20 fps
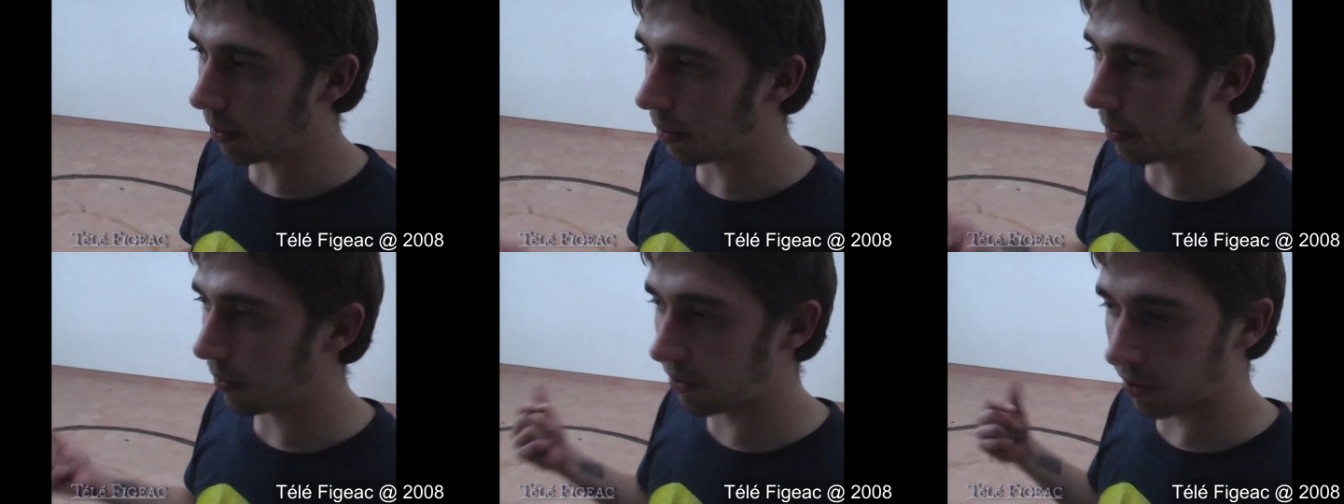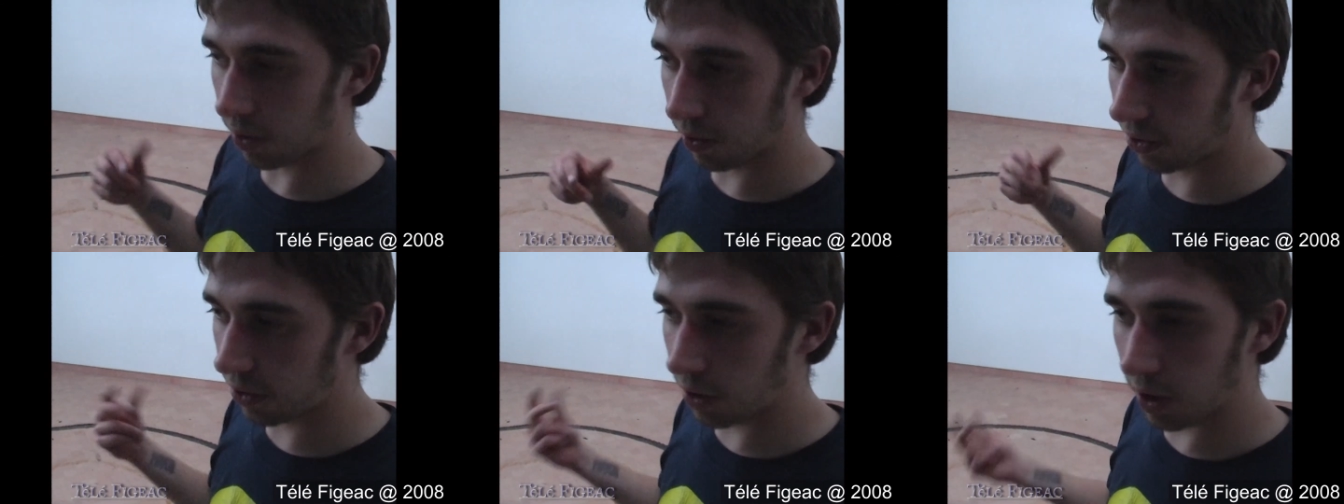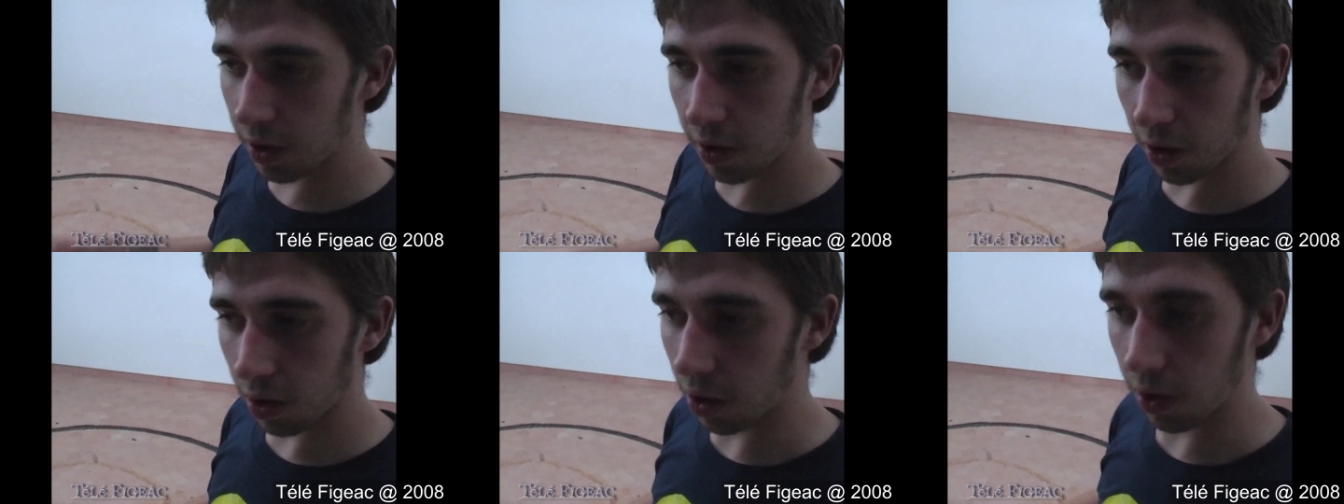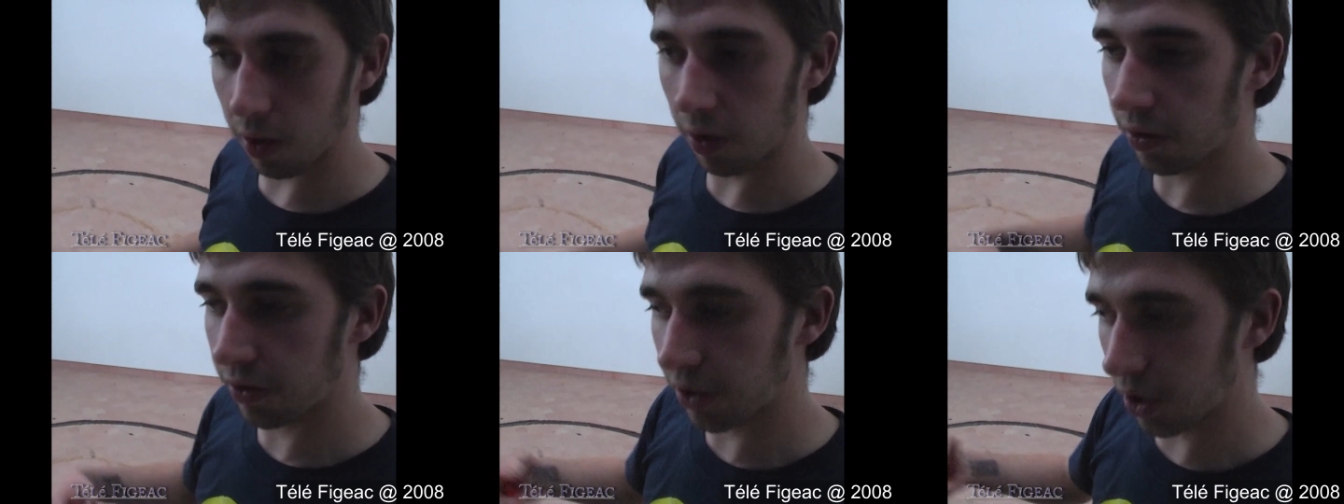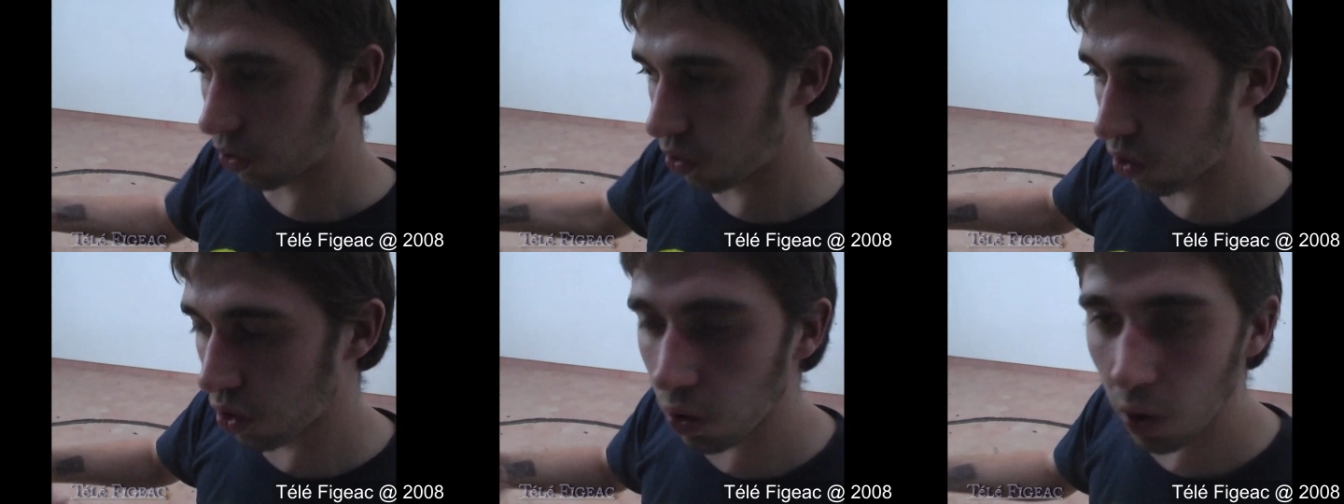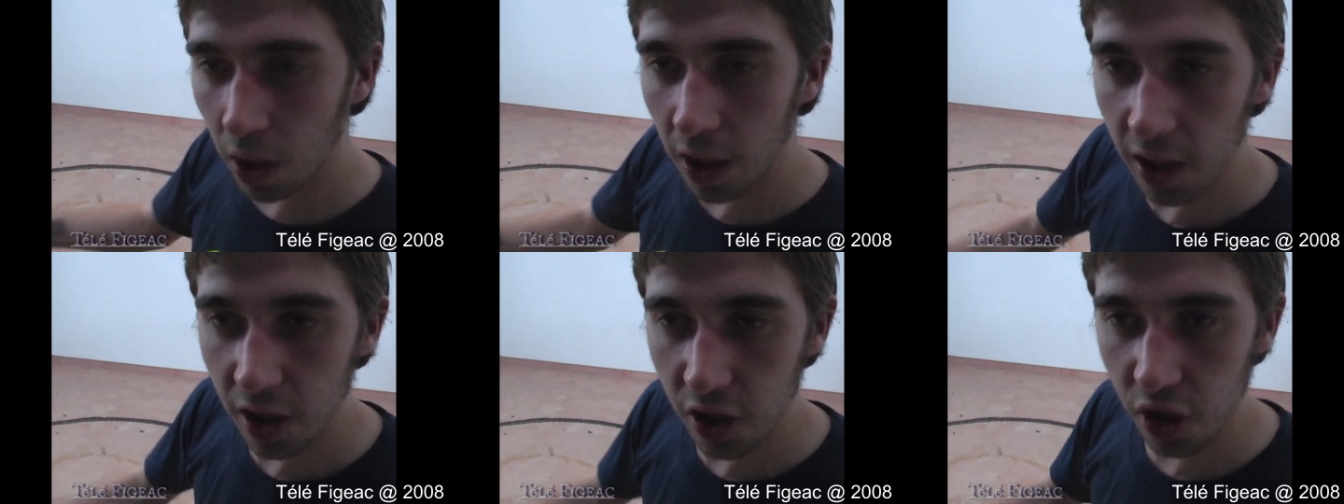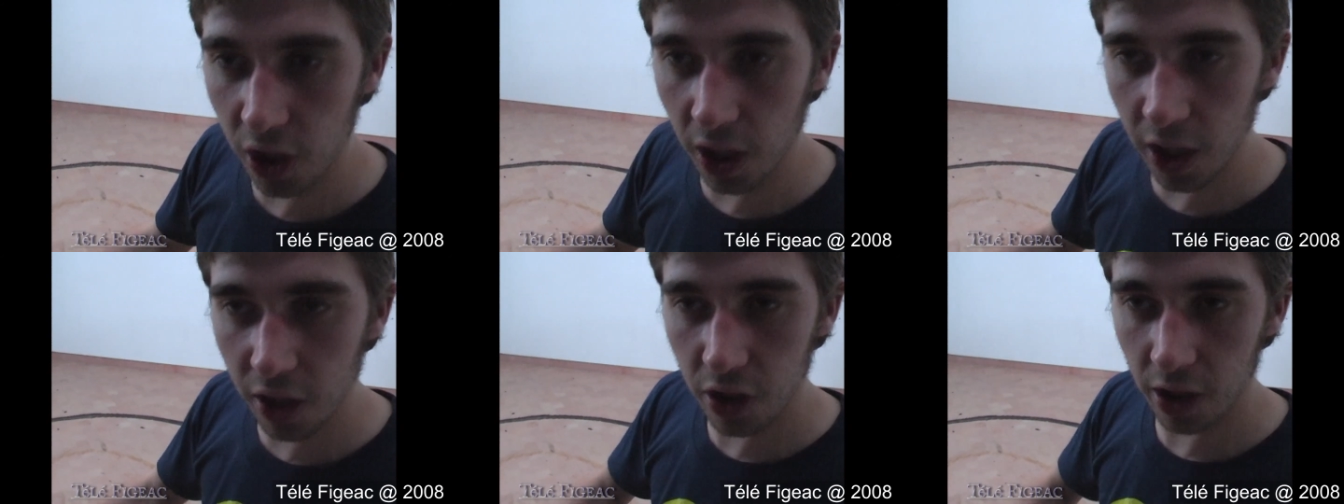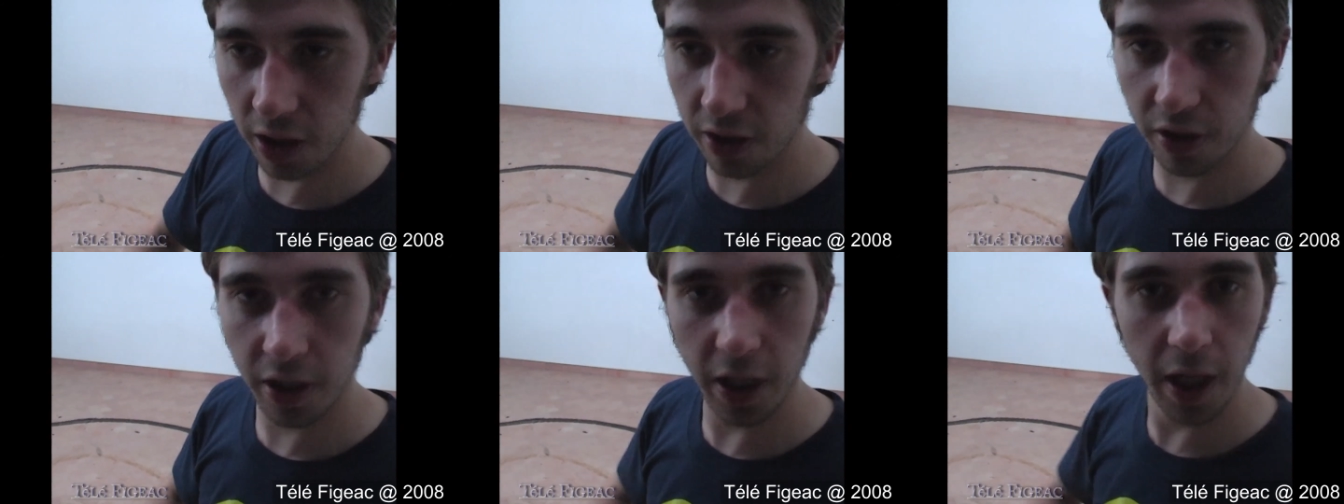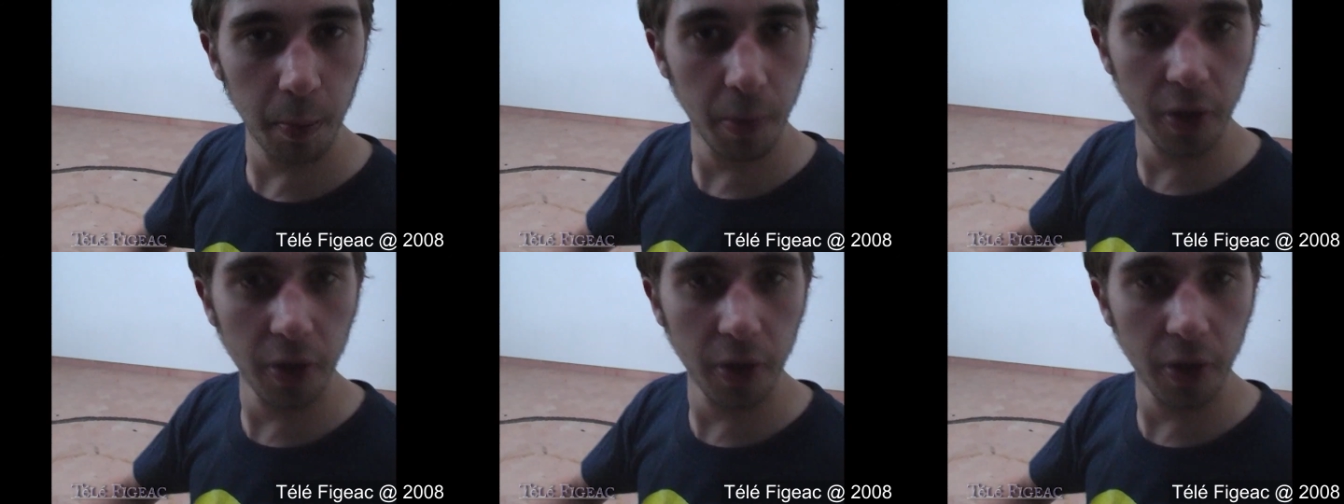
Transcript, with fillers: c'est aussi que c'est toujours à la recherche et que s'il y a un